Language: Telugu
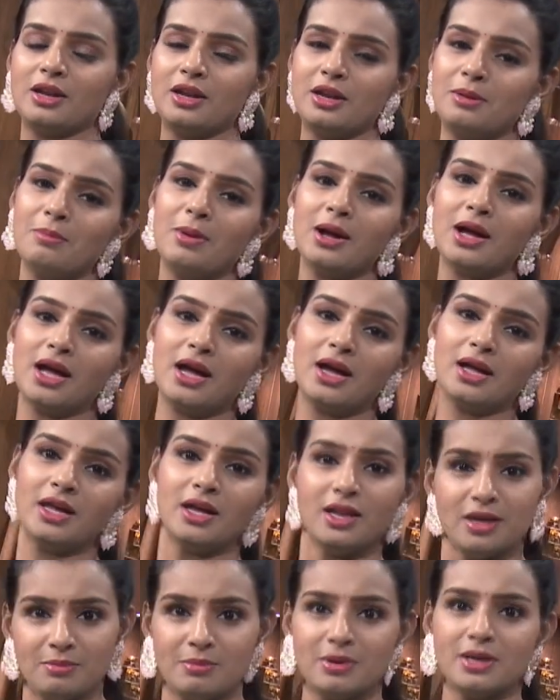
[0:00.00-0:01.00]
నిమ్మకాయ
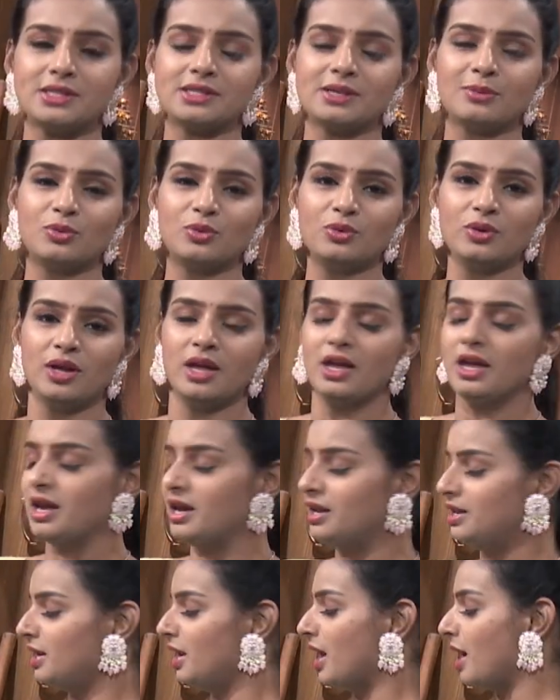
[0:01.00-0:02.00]
నిమ్మరసము
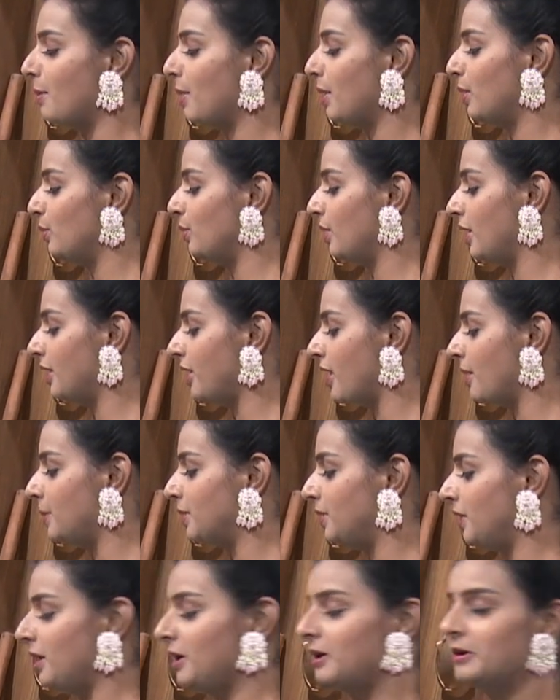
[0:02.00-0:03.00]
ఇన్ని లాభాలు ఉన్నాయి
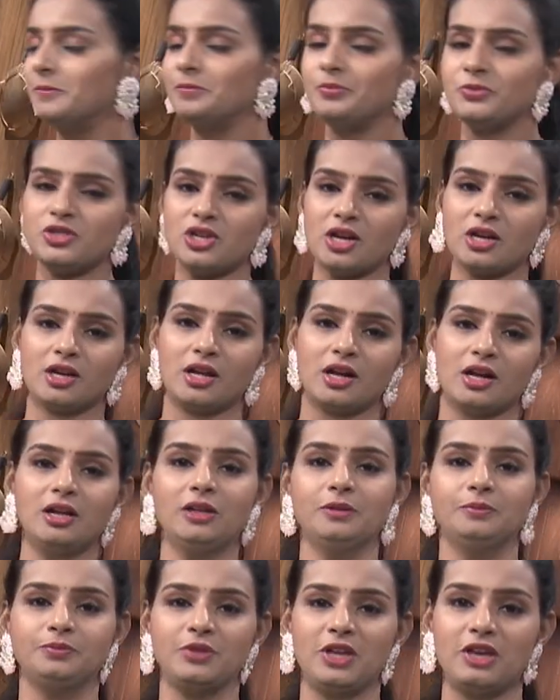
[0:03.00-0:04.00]
కాబట్టి చక్కగా
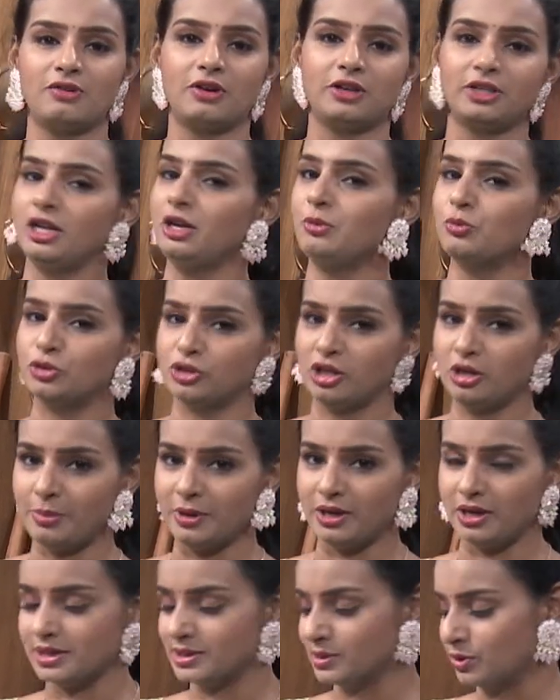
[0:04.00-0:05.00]
ఈ వంటని మొదలు
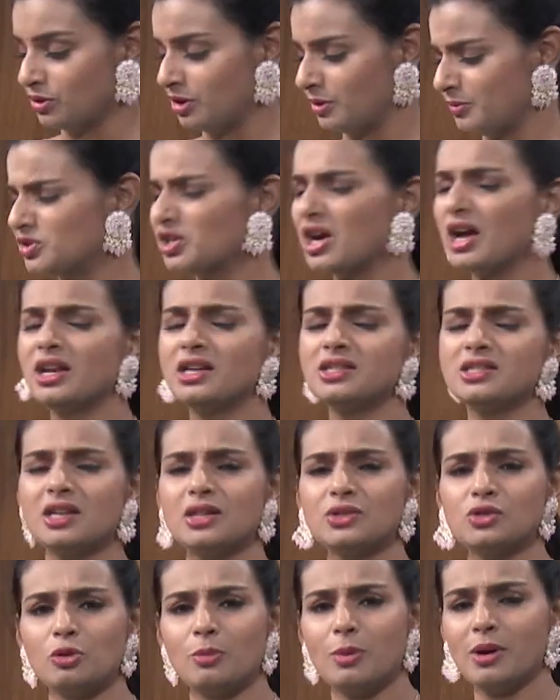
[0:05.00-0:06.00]
పెట్టేసుకుందాం చాలా చాలా
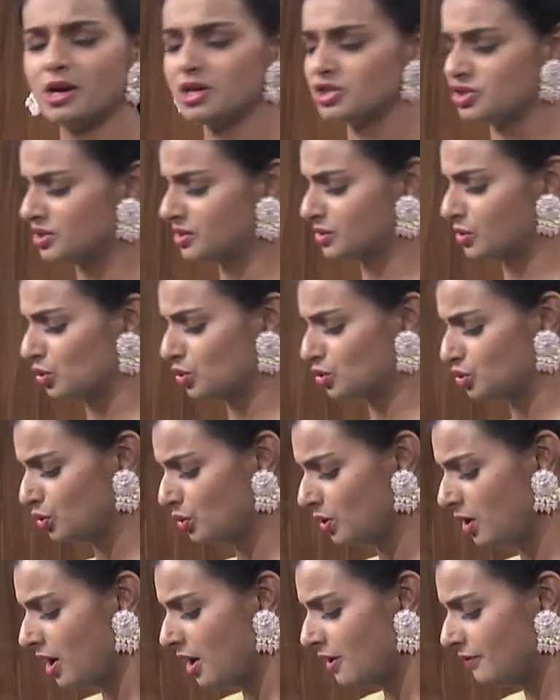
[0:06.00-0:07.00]
సులభంగా చేసుకోవచ్చు
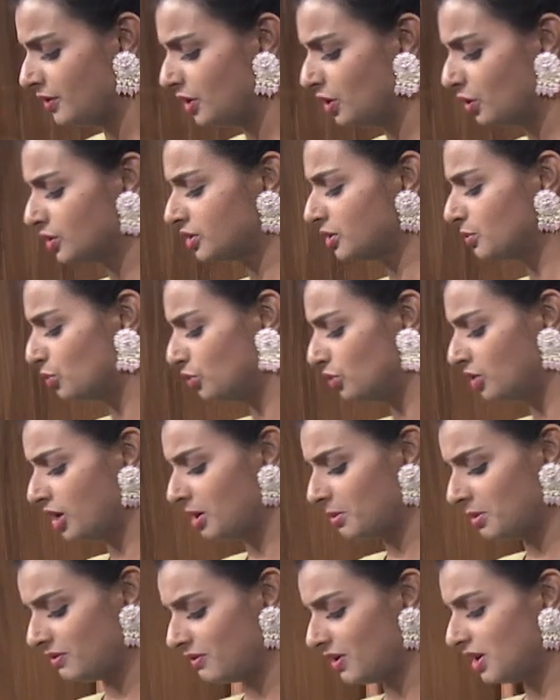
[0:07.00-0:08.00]
దీనికోసం ముందుగా
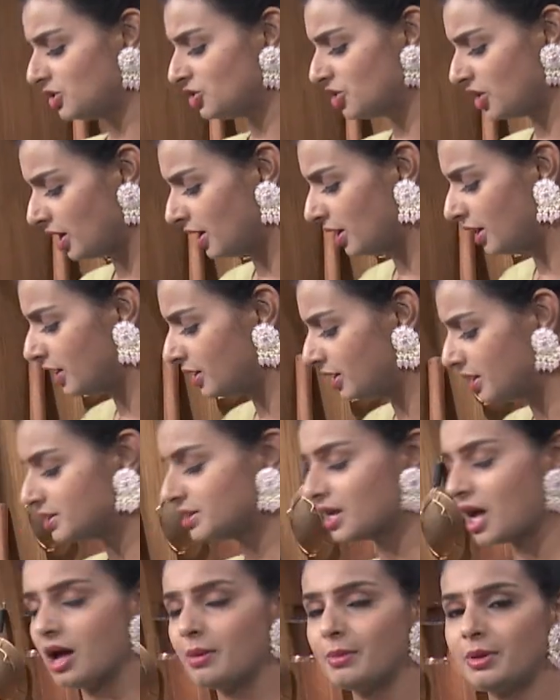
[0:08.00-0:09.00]
మనం ఏం చేయాలి అంటే
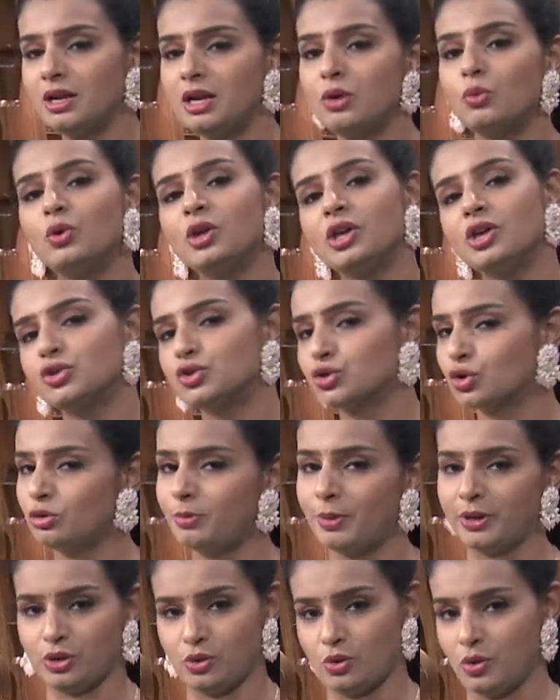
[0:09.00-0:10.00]
సామల్ని ఉడికించుకొని
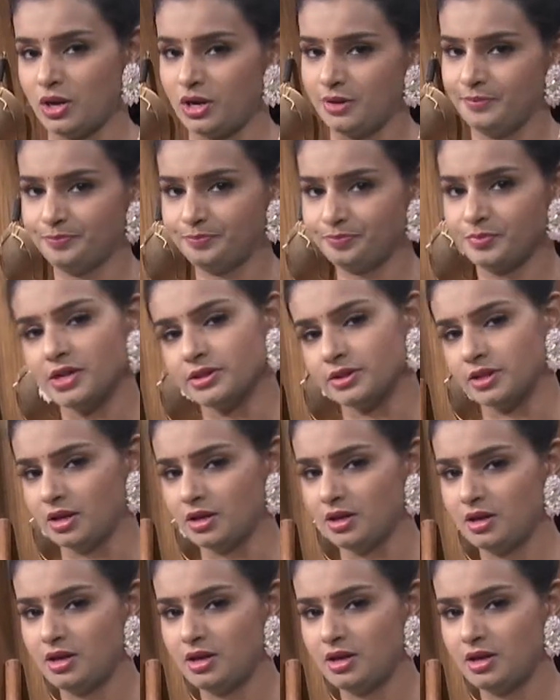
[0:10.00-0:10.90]
పెట్టుకోవాలి అంతే